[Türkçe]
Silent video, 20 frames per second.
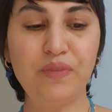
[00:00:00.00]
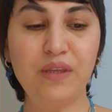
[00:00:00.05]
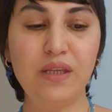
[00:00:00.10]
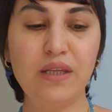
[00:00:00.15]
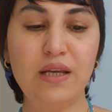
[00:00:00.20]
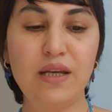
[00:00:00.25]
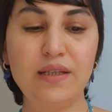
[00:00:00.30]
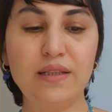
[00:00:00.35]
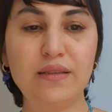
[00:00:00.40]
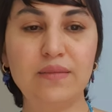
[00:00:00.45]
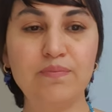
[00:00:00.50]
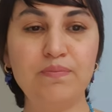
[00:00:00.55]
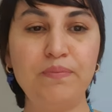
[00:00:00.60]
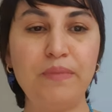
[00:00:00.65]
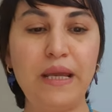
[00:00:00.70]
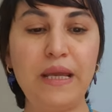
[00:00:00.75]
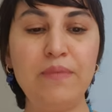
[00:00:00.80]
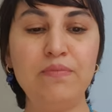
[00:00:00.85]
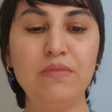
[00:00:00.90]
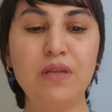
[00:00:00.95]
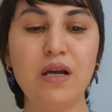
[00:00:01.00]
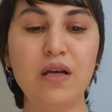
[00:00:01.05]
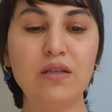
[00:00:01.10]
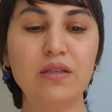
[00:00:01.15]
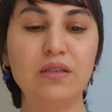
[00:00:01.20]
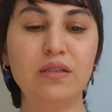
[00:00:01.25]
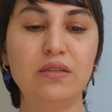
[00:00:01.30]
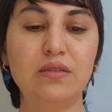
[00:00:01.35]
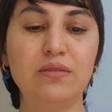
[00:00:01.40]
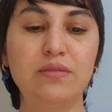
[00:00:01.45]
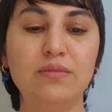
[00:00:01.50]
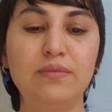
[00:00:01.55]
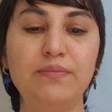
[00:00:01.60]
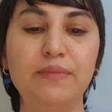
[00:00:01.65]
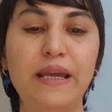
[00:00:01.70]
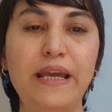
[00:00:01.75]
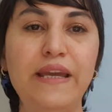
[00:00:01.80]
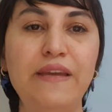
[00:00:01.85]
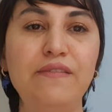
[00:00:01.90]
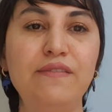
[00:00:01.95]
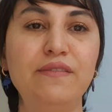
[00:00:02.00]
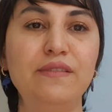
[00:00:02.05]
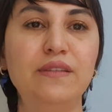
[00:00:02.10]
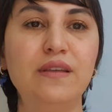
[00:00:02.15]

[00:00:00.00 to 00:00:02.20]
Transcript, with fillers: yani emlak ev,